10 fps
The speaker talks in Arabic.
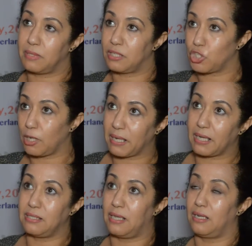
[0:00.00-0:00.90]

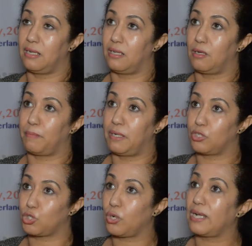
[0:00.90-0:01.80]
الشبكه ديال
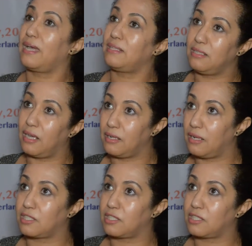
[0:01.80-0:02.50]
الشركاء ديالنا